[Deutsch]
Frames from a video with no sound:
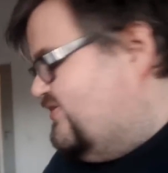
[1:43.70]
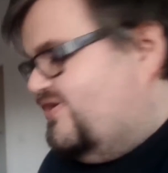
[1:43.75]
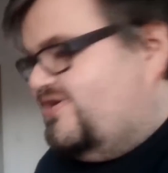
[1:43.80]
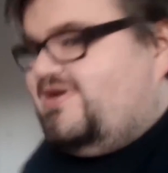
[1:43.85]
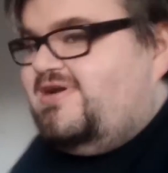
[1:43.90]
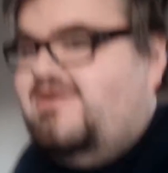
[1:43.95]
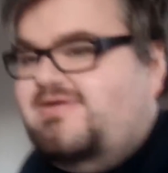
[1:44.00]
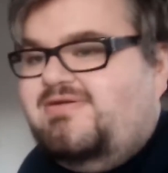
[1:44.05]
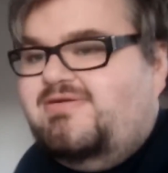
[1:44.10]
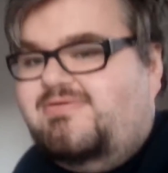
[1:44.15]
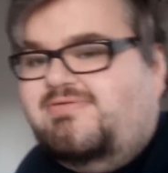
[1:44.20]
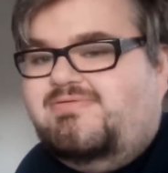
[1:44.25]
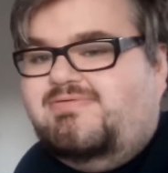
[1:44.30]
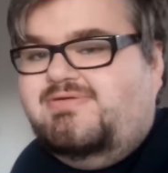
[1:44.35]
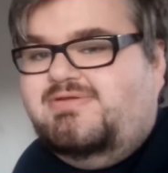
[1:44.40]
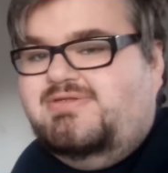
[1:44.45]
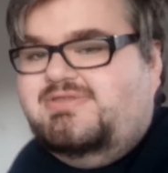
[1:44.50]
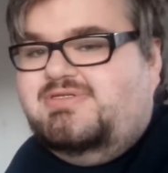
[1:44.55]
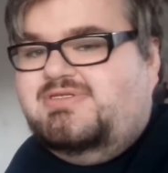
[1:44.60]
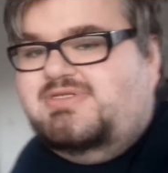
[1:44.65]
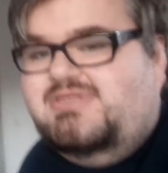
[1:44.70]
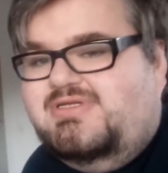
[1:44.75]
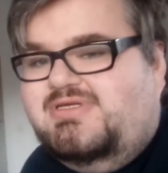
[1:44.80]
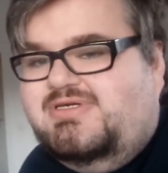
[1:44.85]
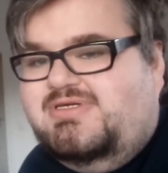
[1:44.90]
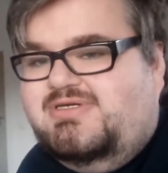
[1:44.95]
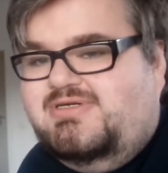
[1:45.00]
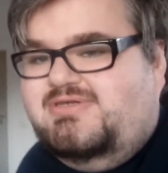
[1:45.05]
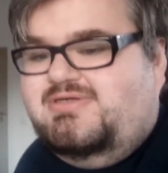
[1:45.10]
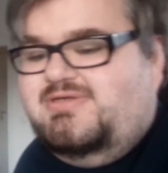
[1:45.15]
Hocker und
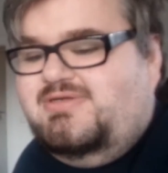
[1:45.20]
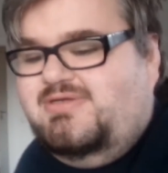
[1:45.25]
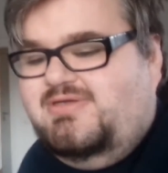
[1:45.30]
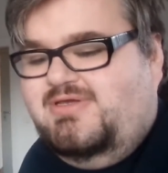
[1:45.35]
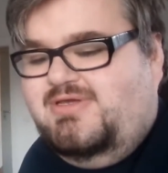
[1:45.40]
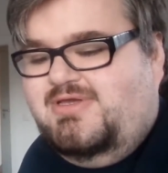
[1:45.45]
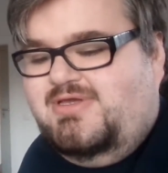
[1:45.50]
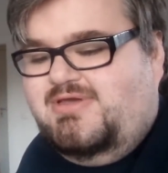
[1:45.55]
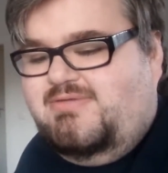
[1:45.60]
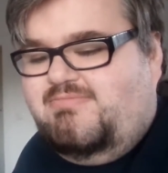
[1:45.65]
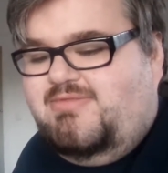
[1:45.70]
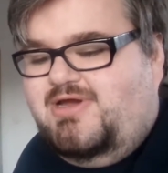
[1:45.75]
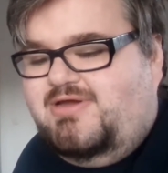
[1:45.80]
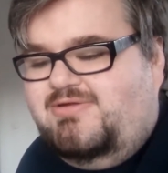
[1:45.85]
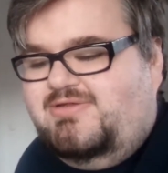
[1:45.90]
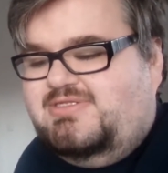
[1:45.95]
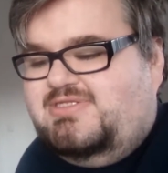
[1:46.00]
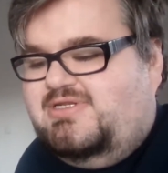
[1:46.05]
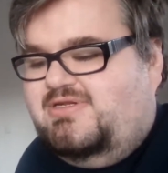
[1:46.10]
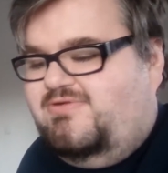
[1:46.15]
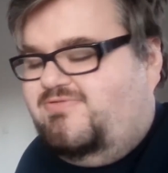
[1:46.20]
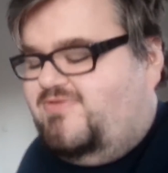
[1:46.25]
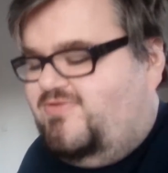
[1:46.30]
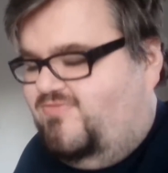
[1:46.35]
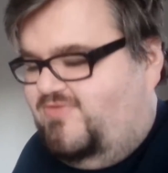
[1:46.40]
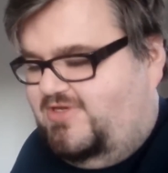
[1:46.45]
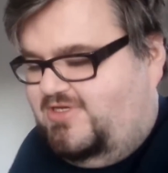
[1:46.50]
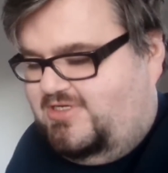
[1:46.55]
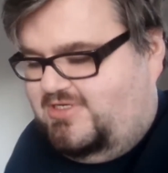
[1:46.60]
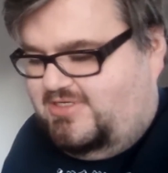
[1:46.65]
äh, machen uns dann auf
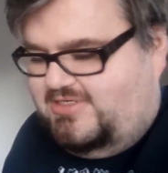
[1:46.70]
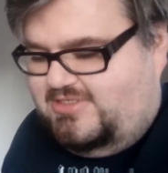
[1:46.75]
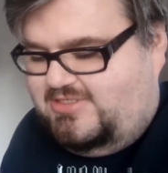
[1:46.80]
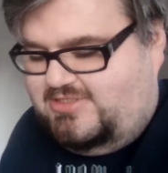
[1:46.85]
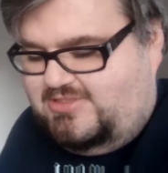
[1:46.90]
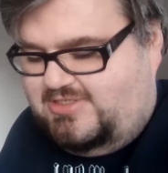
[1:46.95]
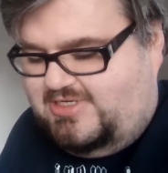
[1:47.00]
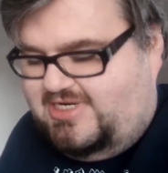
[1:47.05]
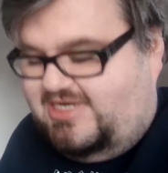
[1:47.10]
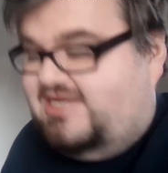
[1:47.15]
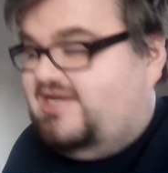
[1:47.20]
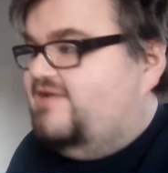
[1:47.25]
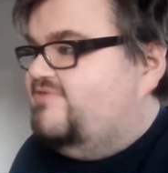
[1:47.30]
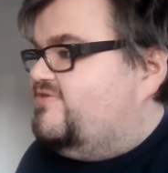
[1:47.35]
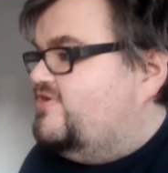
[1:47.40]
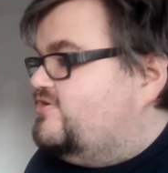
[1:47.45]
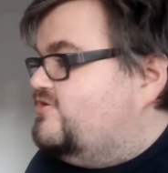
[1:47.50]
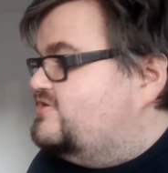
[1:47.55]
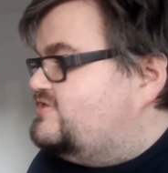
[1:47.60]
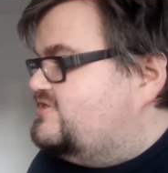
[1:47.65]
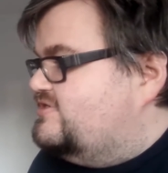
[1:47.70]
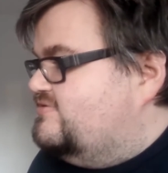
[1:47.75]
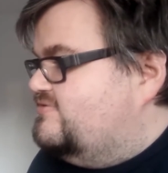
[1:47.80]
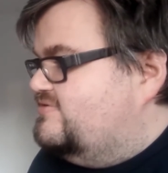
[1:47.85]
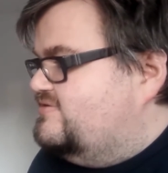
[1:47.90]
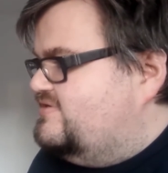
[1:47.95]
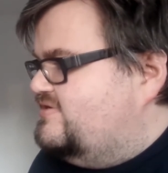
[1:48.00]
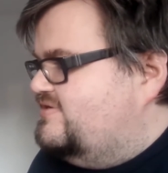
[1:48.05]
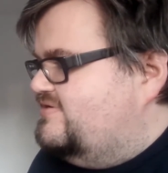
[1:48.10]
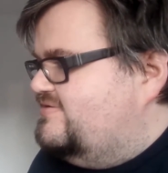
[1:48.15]
den Weg äh, zu einer kleinen
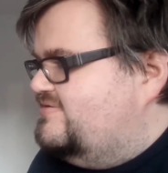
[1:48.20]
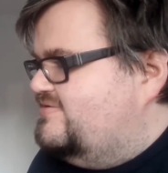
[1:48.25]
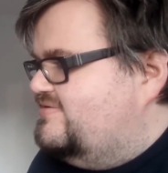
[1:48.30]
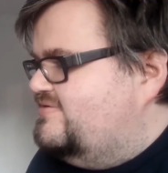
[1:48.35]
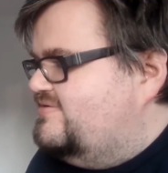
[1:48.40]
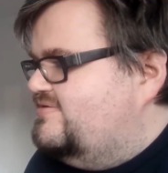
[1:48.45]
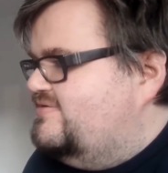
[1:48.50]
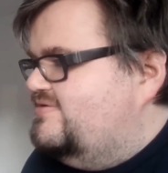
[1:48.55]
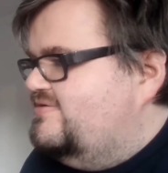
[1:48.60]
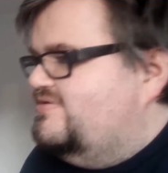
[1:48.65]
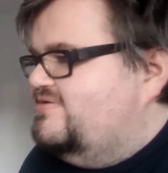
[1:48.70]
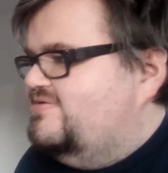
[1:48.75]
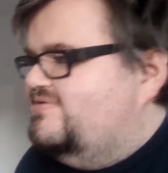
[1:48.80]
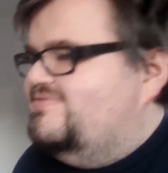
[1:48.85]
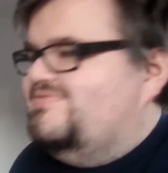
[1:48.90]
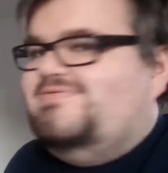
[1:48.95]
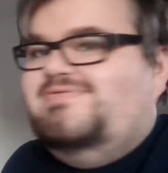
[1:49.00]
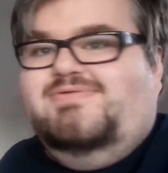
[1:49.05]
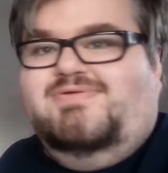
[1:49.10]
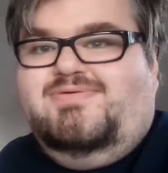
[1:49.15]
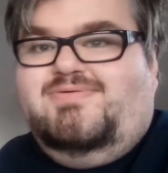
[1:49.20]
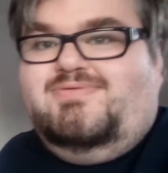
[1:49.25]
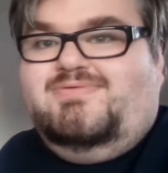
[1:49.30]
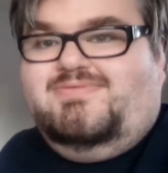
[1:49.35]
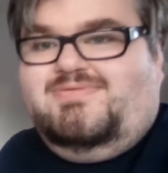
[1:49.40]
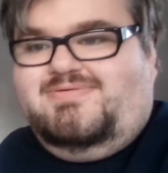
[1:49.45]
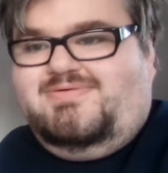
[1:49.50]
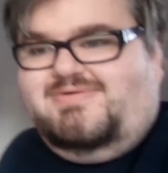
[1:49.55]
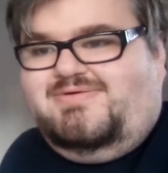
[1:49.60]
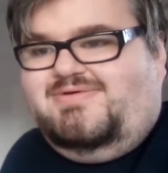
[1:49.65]
Verköstigung. Oh.
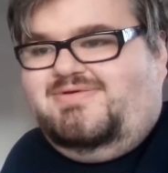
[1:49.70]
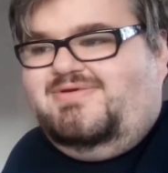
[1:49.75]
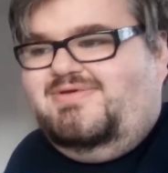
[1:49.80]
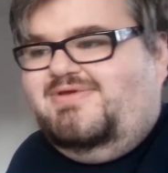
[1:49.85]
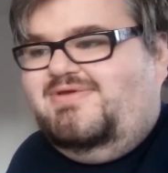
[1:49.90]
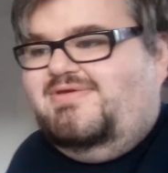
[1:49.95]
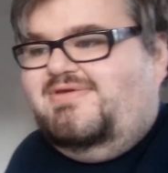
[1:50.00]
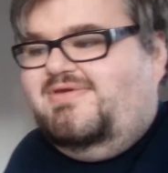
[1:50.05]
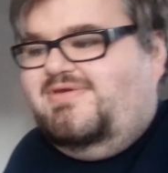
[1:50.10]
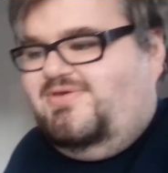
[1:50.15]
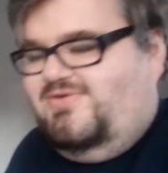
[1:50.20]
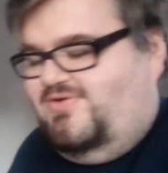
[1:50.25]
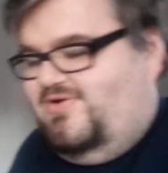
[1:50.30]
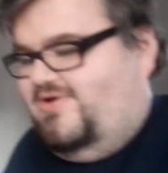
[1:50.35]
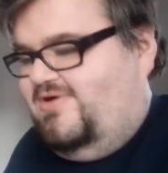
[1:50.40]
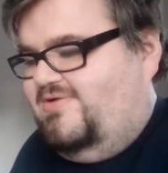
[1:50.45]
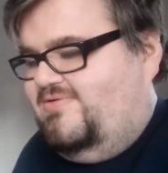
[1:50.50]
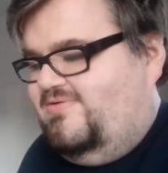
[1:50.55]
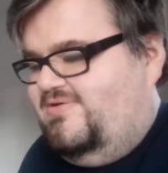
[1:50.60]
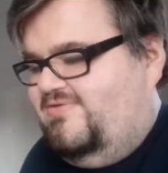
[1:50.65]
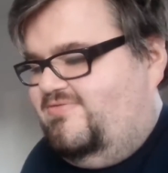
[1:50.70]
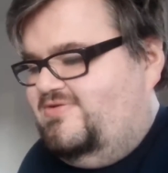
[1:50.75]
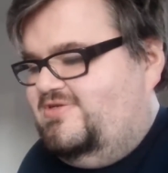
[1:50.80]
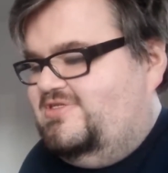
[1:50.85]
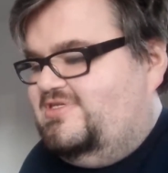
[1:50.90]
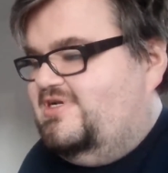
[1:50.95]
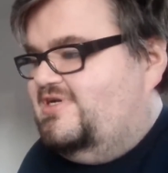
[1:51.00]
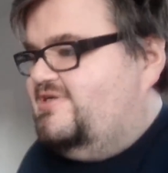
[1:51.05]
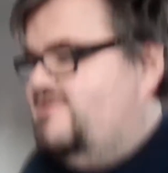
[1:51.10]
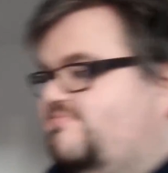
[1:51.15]
oh. Ja, und dann würde
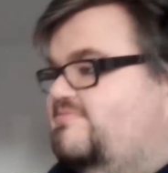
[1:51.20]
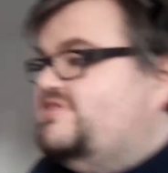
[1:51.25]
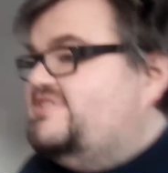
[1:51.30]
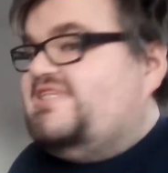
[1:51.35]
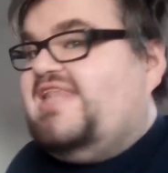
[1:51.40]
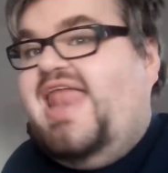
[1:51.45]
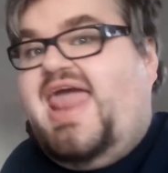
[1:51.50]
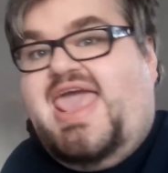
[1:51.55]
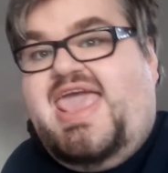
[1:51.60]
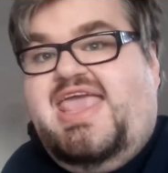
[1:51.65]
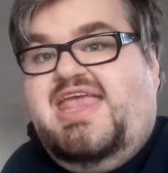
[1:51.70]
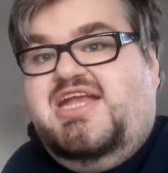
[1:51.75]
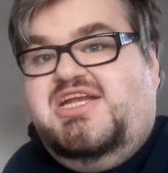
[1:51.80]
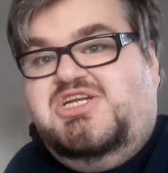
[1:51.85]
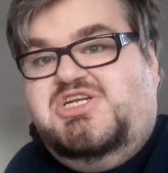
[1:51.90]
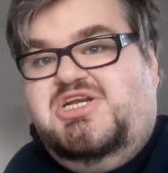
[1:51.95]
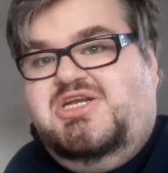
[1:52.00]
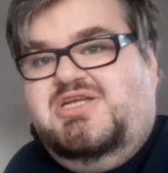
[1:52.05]
ich sagen, bis gleich.